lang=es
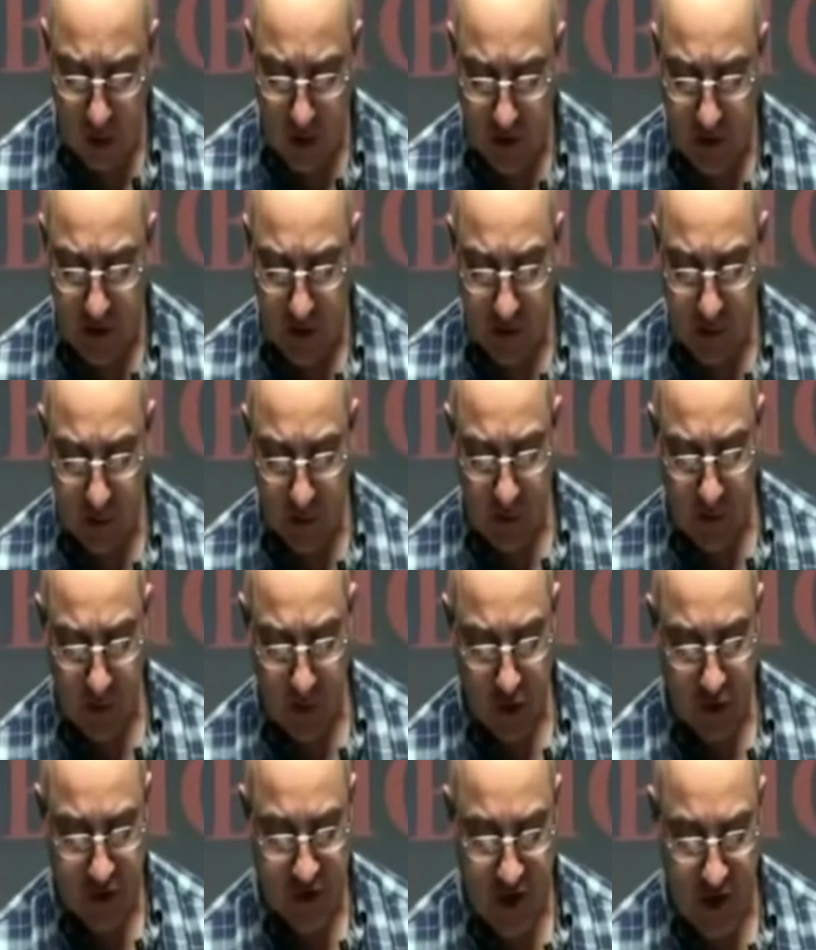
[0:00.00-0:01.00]
ahora en el libro de
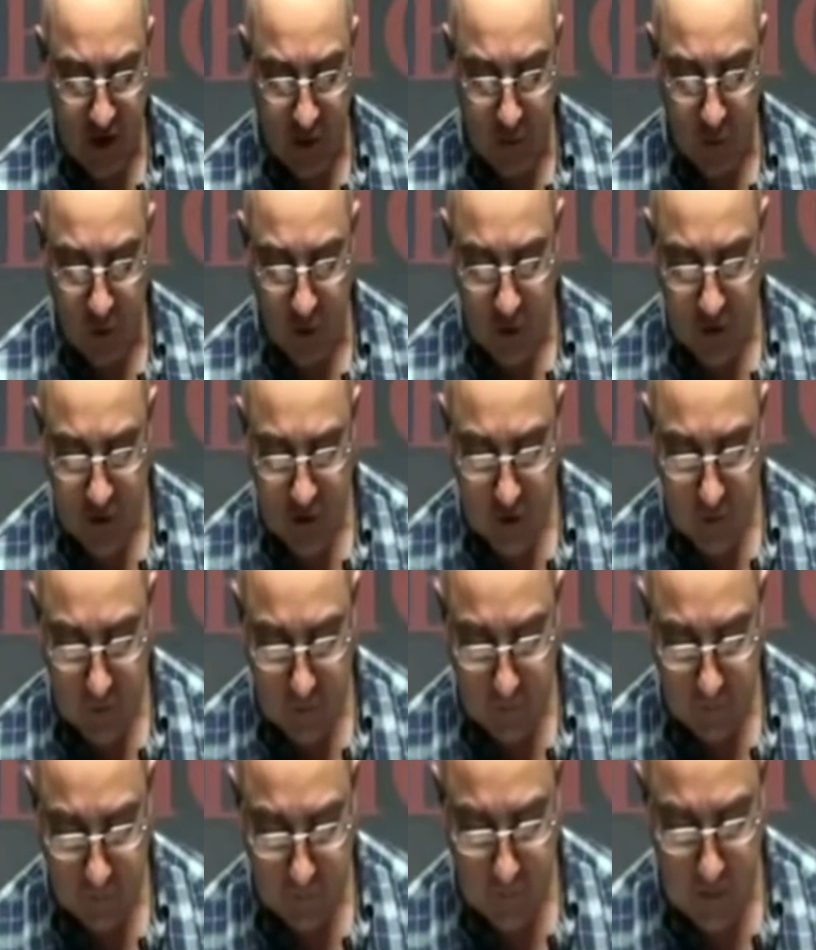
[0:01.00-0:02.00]
los Salmos,
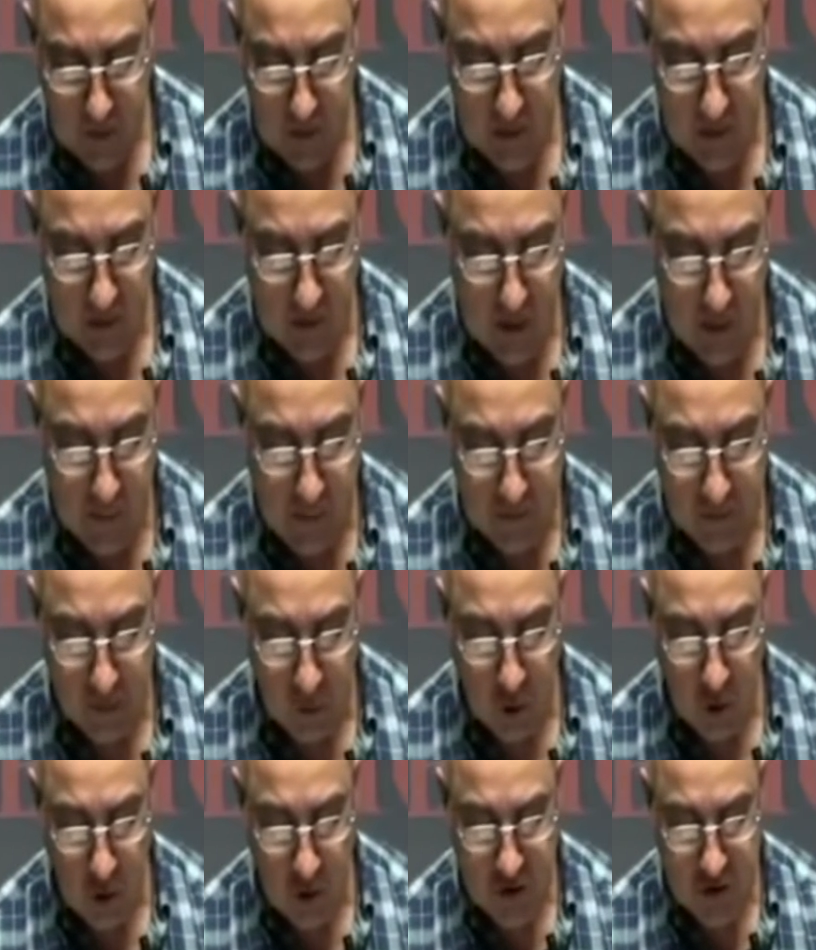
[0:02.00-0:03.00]
el
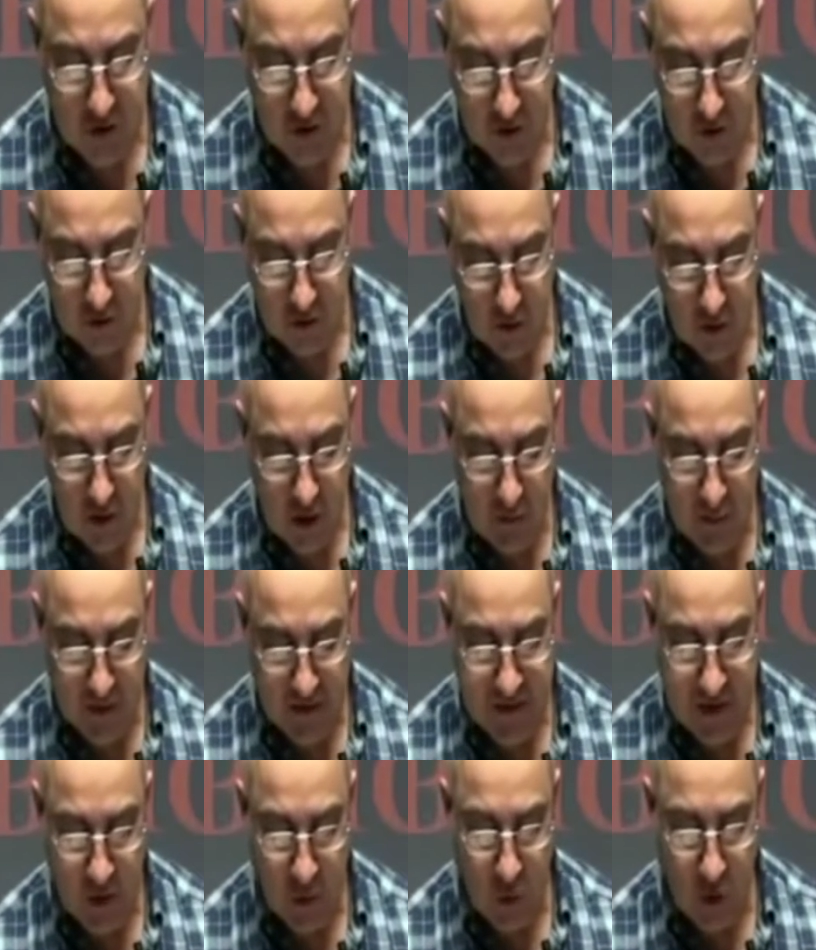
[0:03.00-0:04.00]
capítulo 8 y
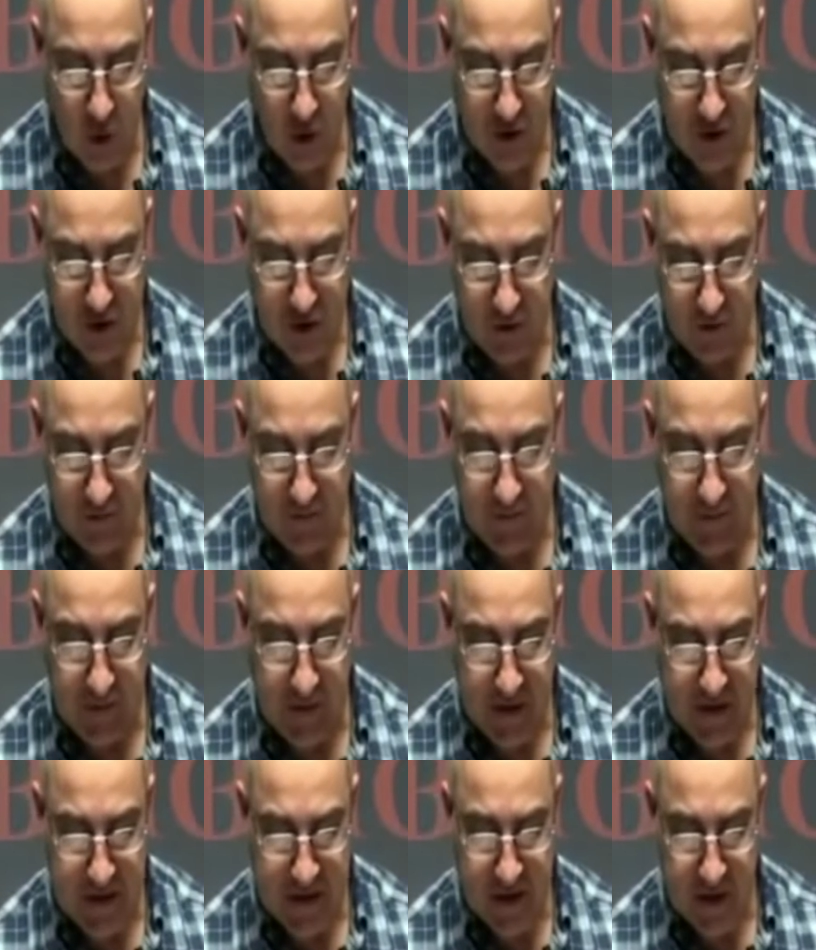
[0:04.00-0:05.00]
versículos
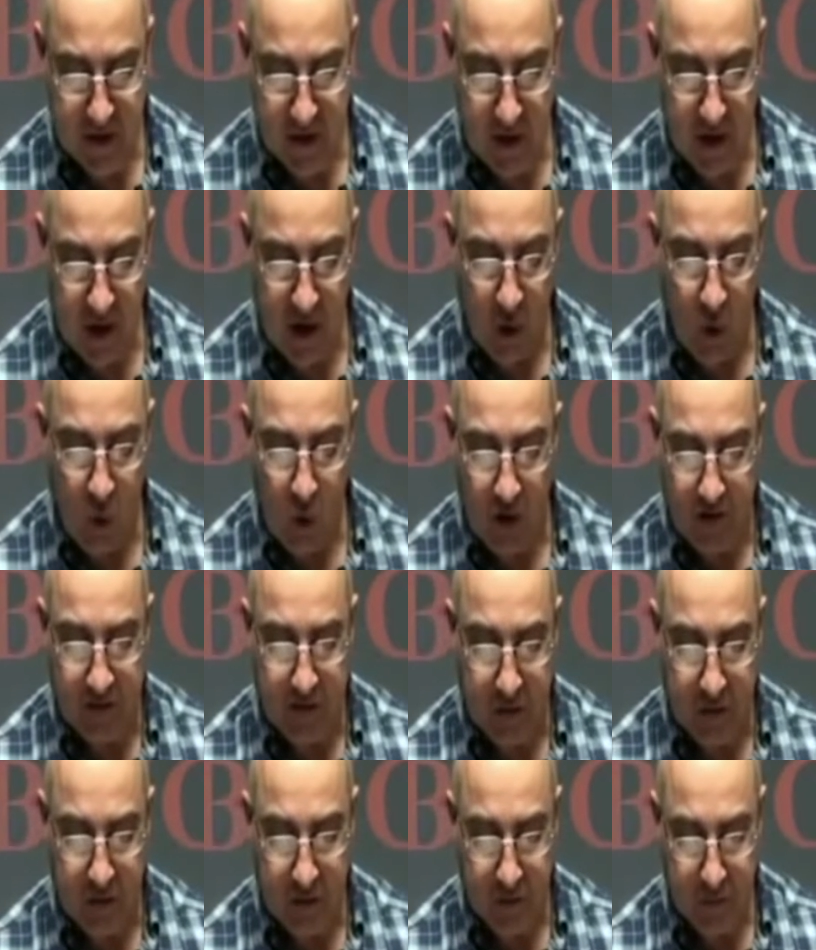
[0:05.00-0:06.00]
3 y
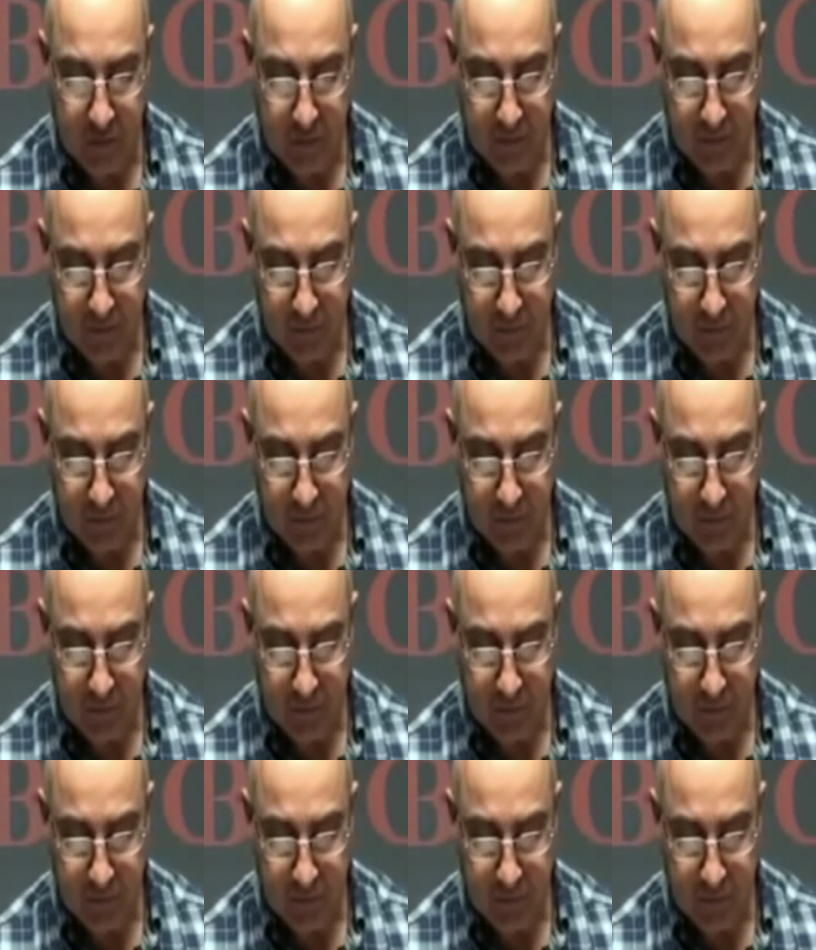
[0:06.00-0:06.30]
4.